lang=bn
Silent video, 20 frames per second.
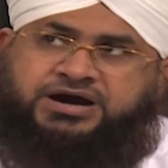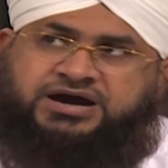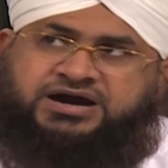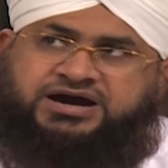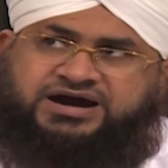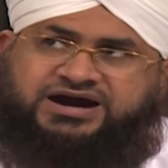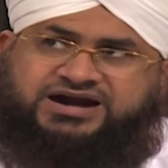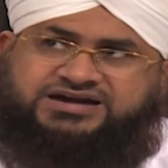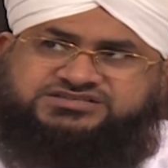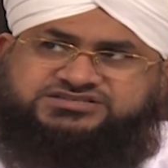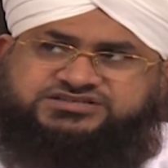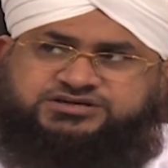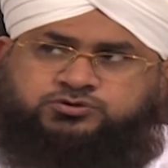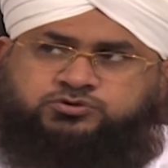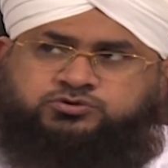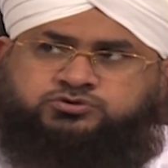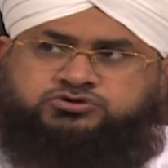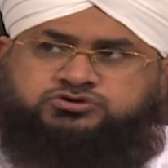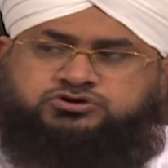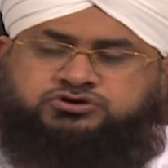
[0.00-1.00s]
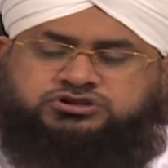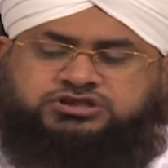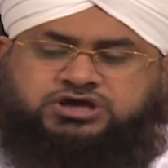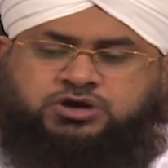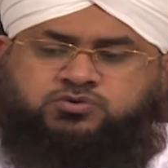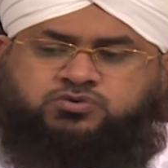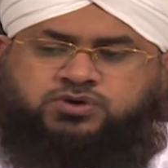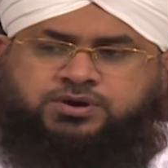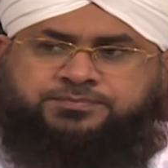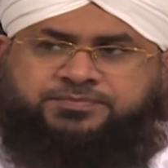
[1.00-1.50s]
পাহাড় থেকে
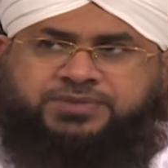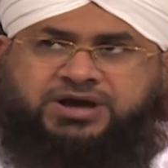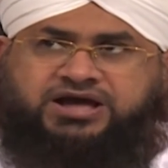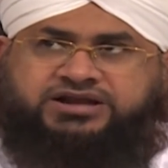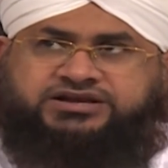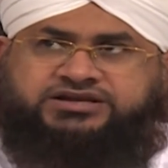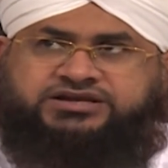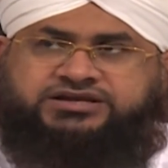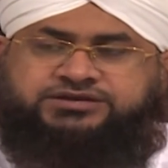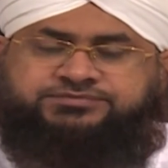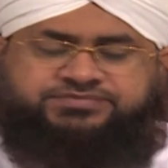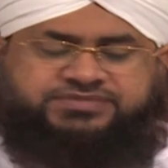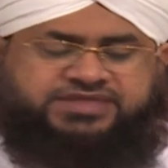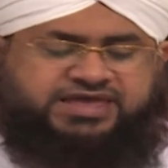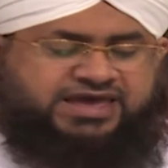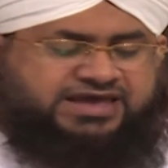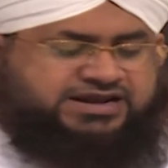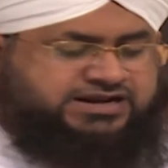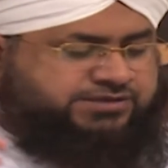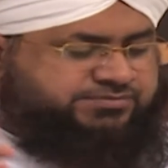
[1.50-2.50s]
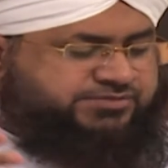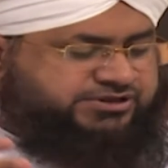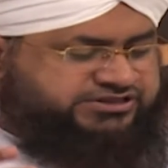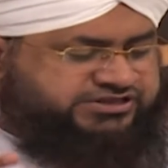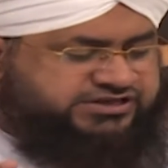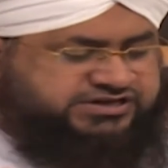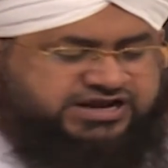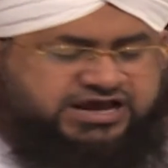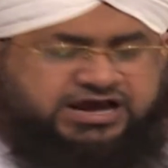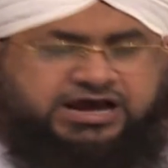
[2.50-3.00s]
নির্গত পানি
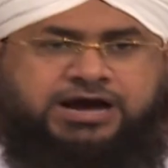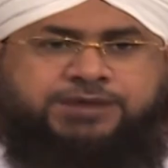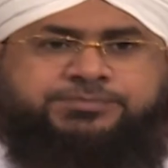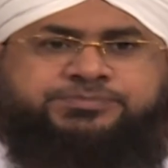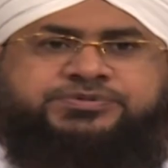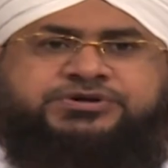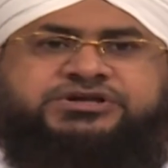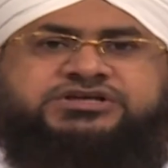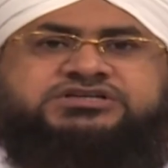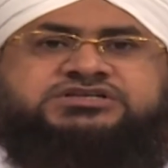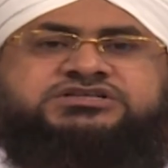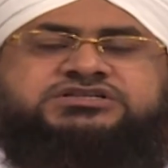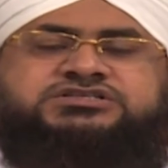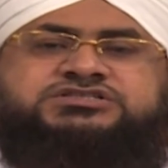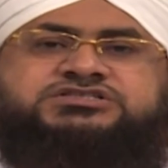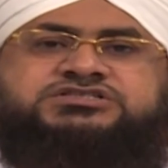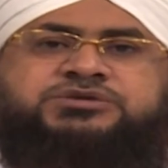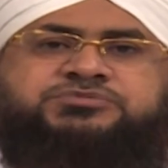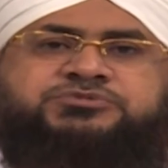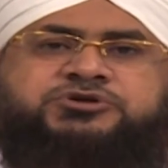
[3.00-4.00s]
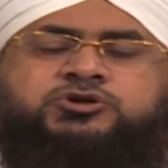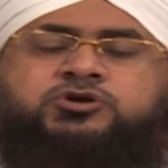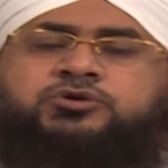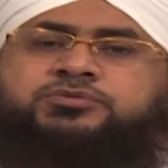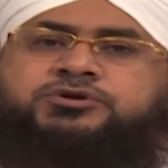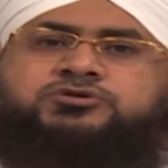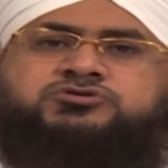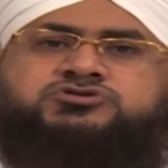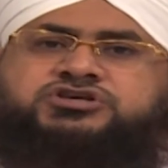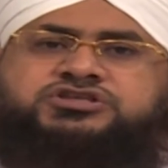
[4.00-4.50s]
মদিনাবাসীরা
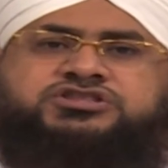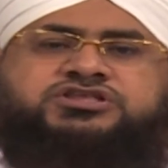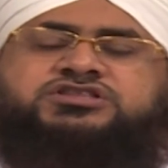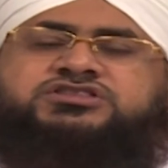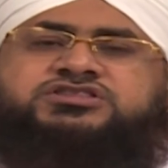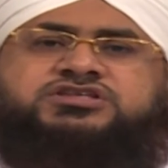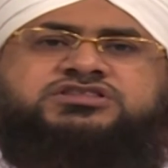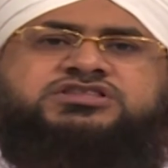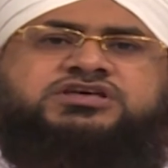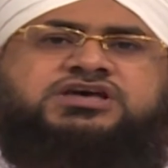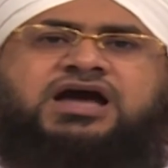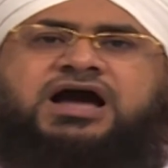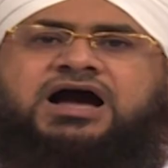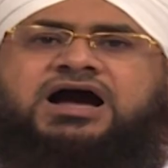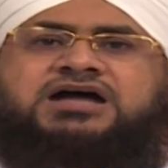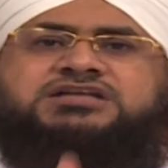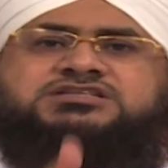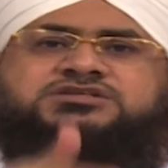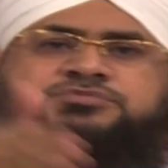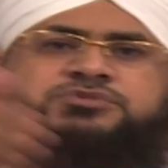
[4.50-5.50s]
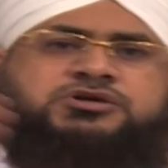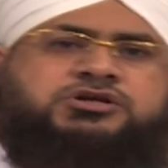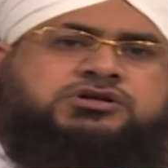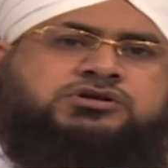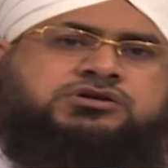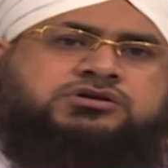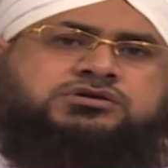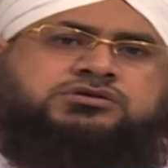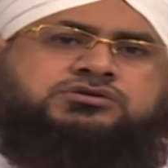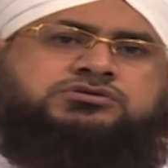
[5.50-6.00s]
তাদের জমিনের মধ্যে
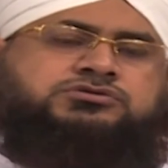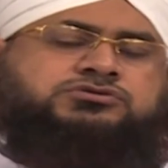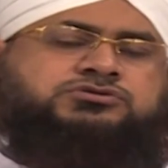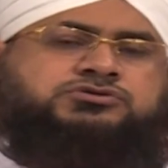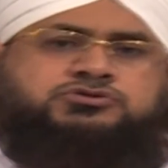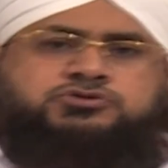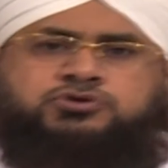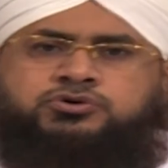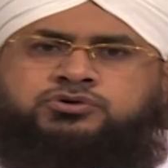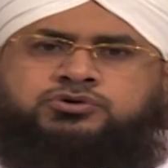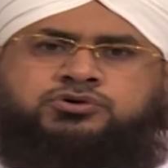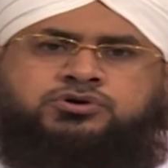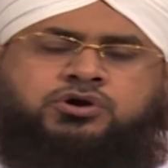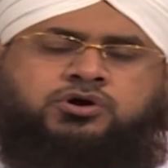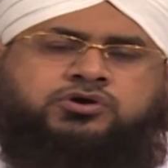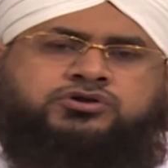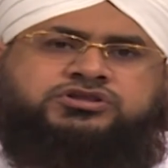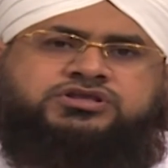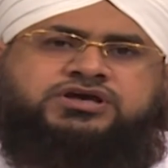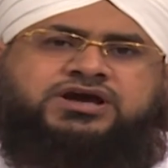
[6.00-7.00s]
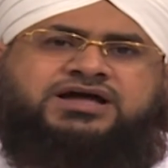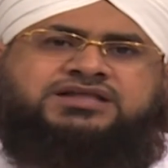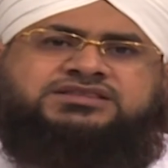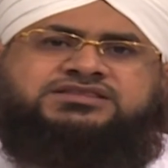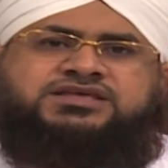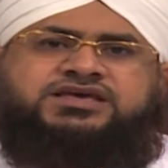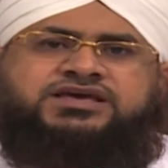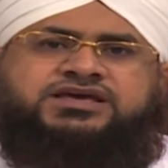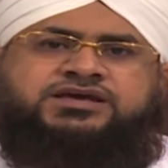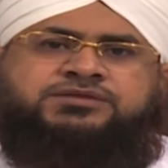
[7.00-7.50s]
দিতেন যে গ্রাম পলি
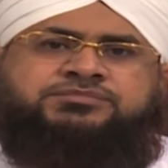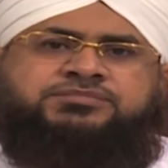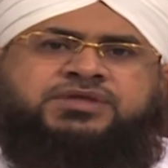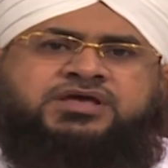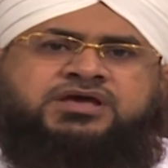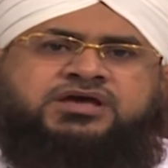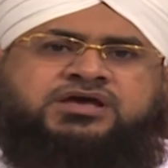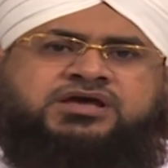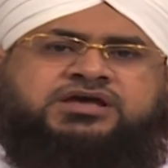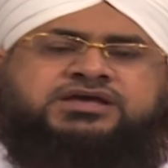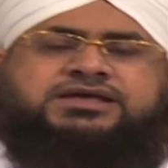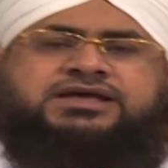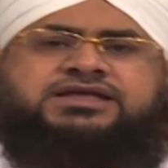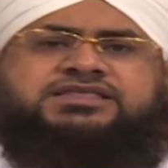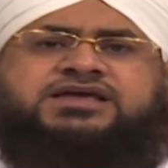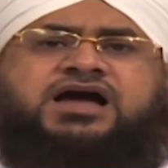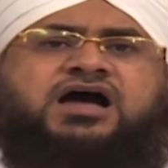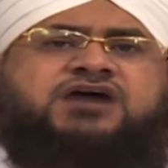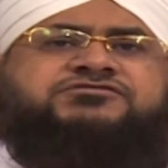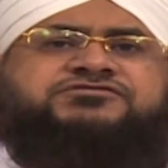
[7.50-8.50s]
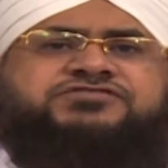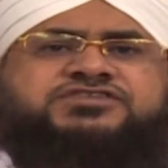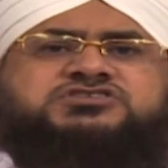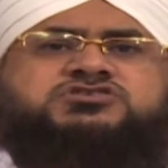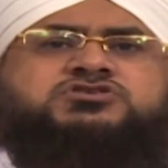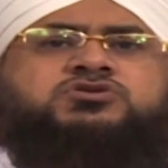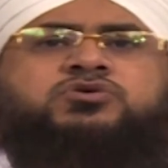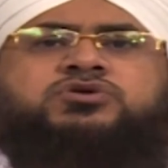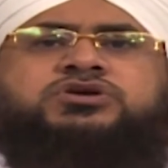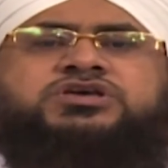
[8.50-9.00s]
রয়েছে যেখানে
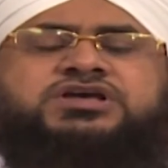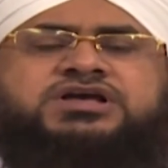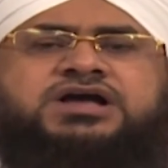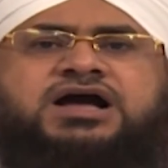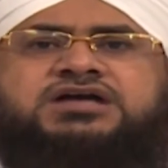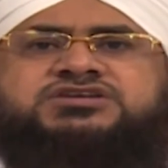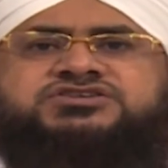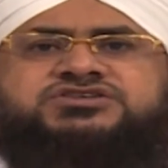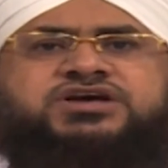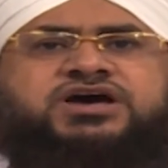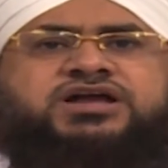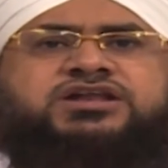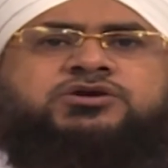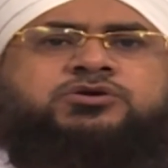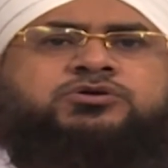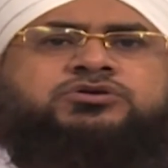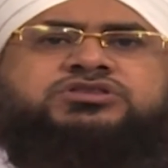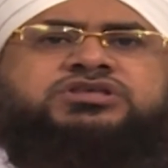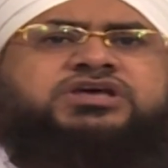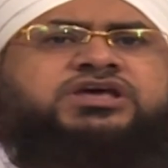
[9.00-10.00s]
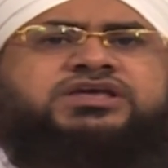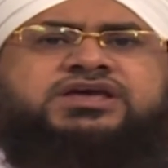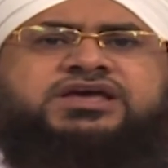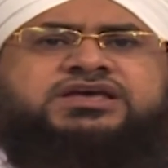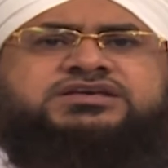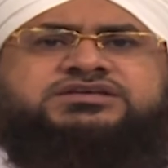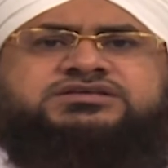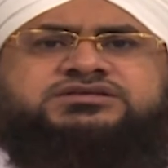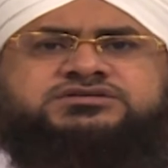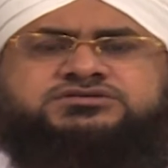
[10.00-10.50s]
ফসলের চাষাবাদ হয়
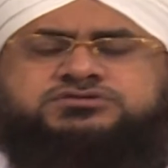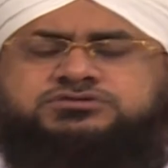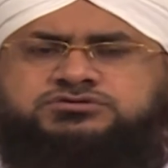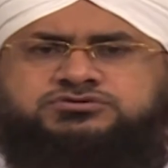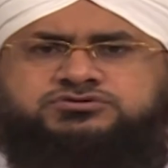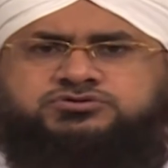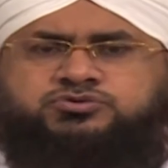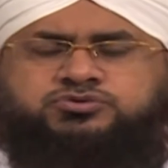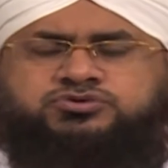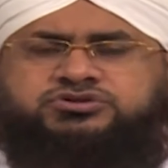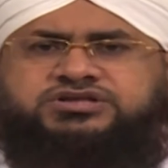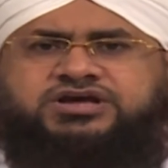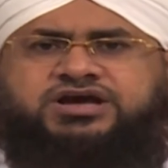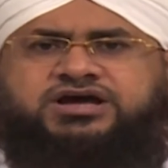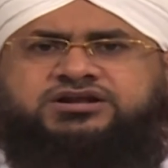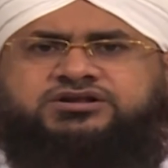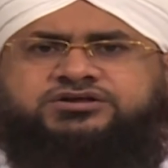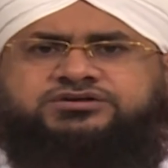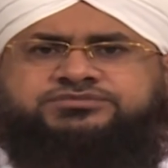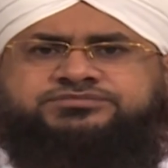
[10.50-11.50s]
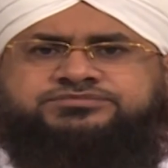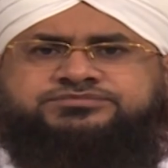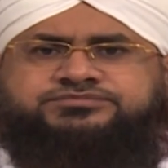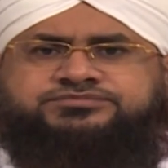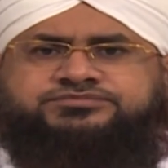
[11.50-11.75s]
সেখানে অবস্থায়